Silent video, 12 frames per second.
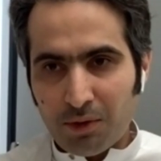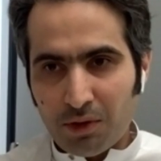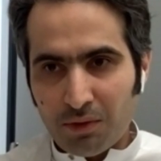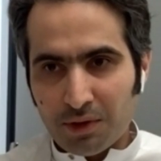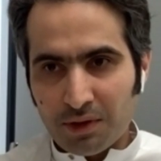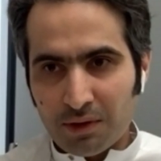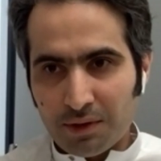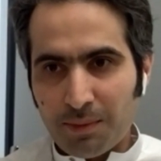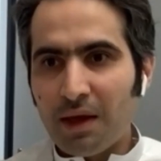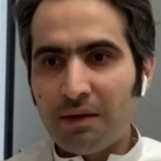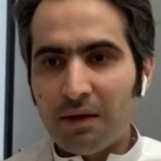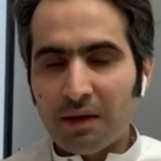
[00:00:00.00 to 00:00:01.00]
المتوسطه
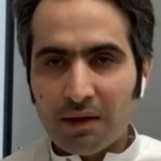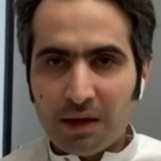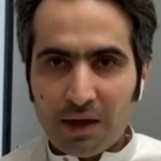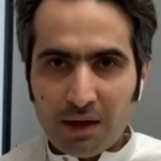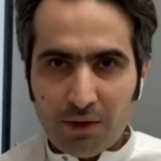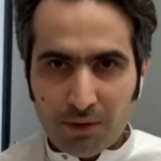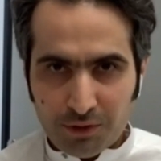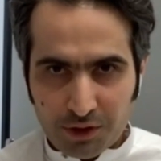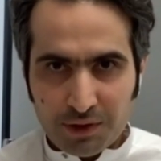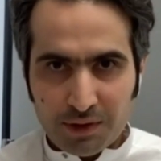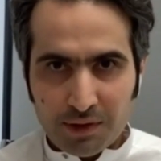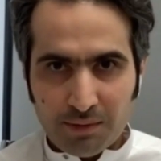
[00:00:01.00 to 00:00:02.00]
بالذات القطاع
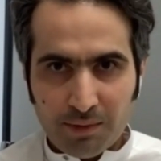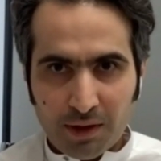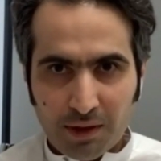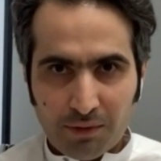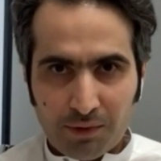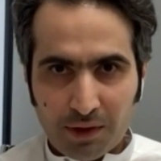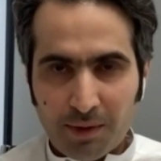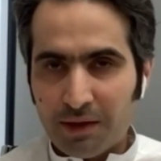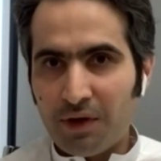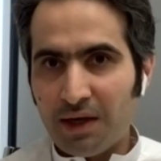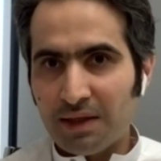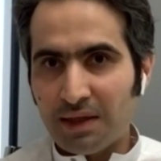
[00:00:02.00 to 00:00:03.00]
اللوجستي ما اخفيك مع
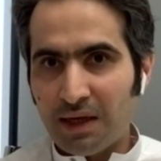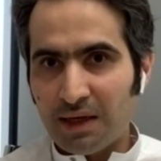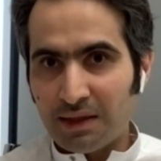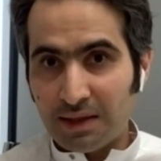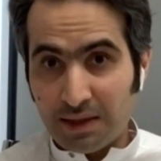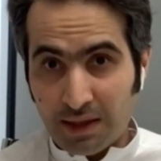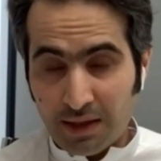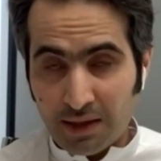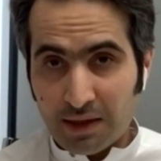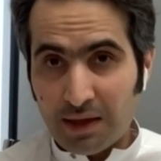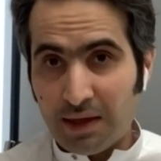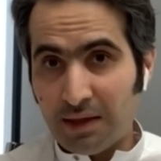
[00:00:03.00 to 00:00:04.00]
ارتفاع اسعار
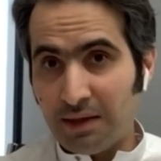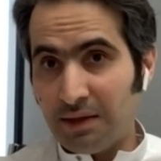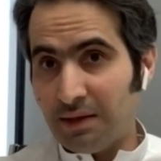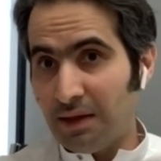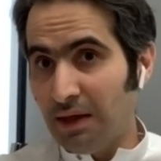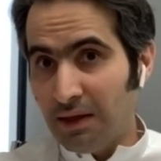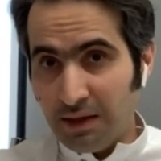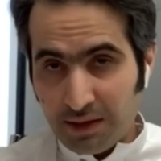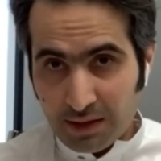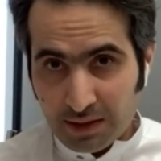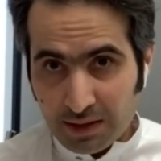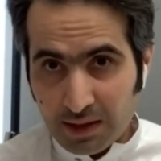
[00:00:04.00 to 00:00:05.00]
السيارات
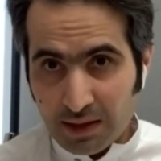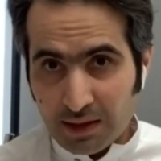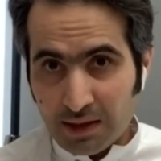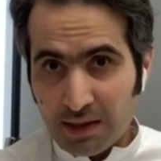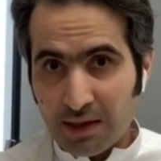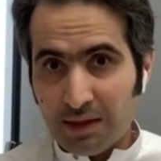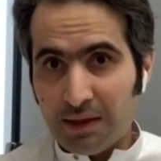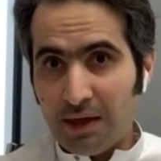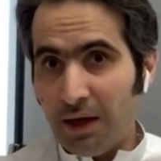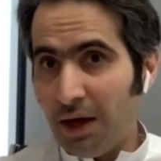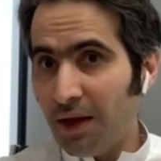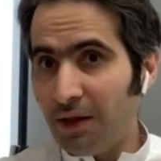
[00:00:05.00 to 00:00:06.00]
تاجير السيارات
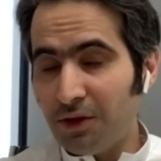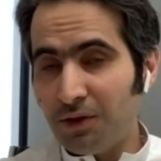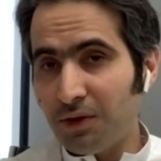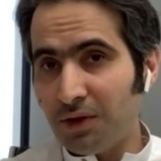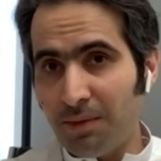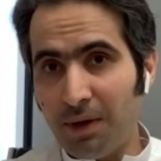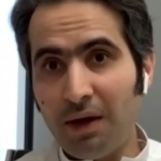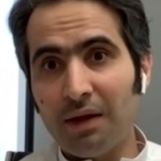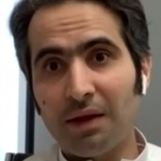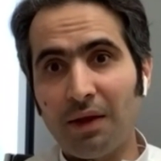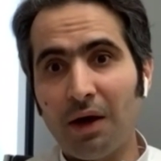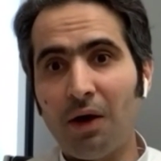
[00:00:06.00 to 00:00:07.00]
الا هذا جزء من
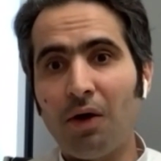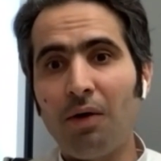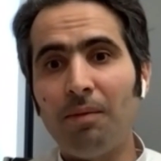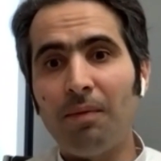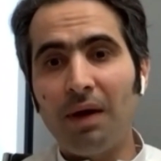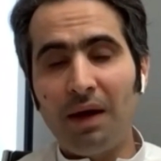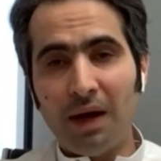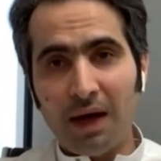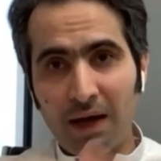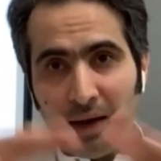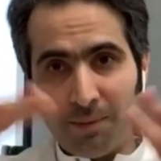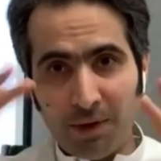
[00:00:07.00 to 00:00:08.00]
التضخم
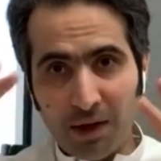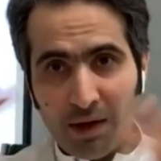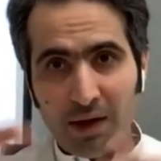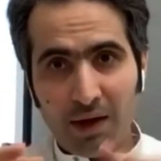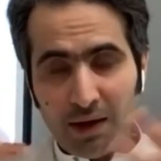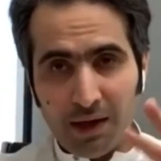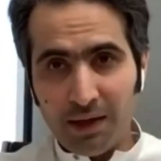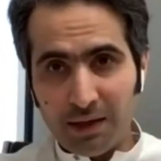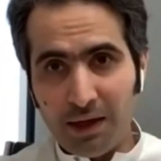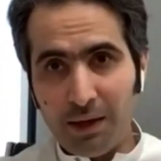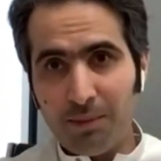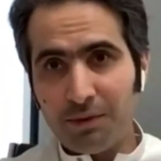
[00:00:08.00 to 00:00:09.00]
العالمي الان اللي قاعد
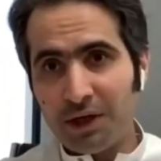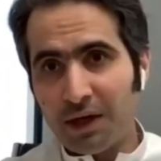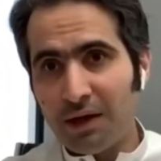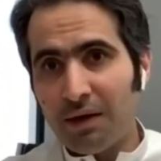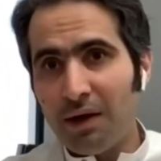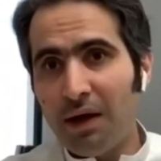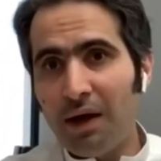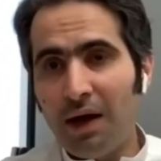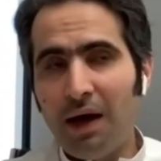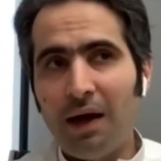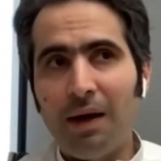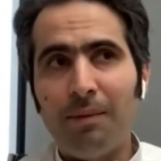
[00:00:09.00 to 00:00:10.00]
نعانيه بشكل
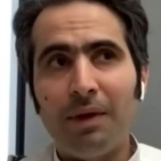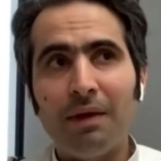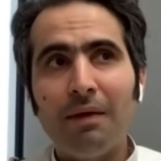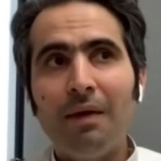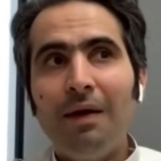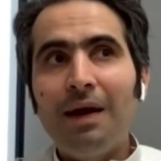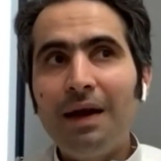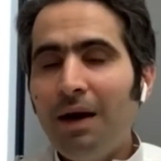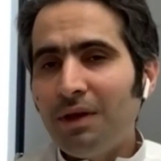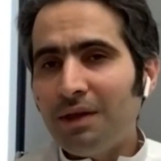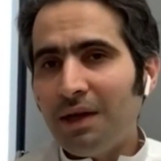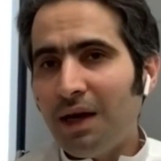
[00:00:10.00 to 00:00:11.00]
عالمي لكن
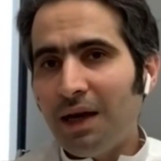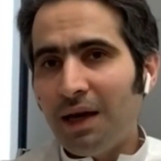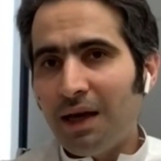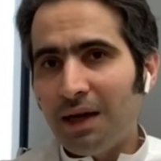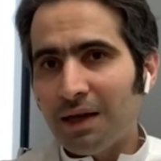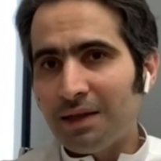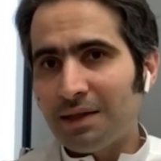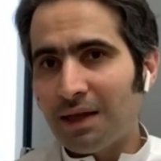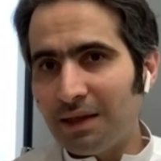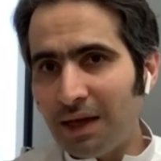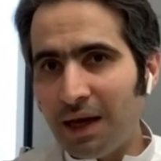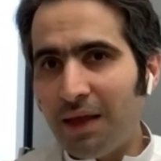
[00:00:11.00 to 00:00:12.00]
عوده الحياه
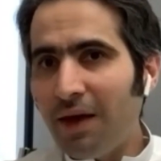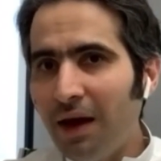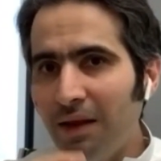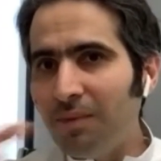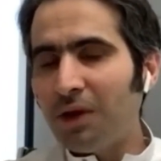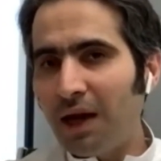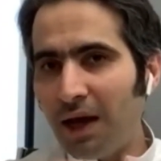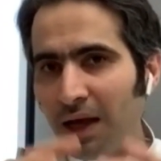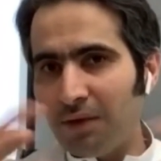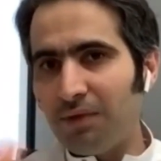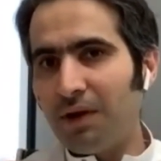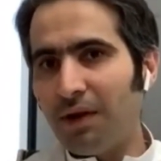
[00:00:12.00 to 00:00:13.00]
الاقتصاديه هذا احد
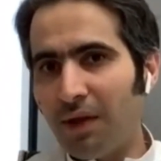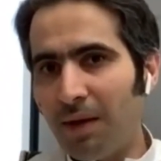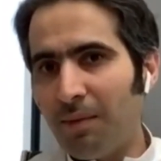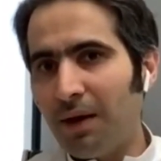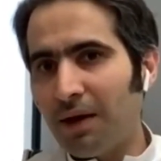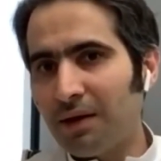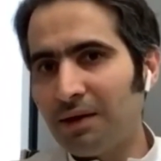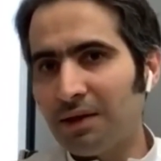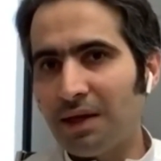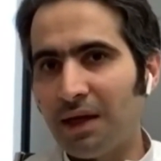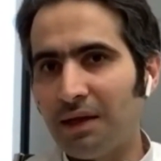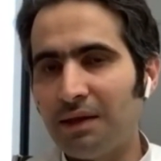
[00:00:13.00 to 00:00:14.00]
المدخلات في النظام
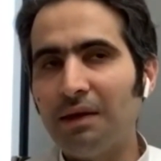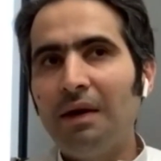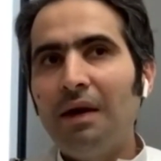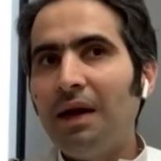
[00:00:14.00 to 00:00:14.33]
الاقتصادي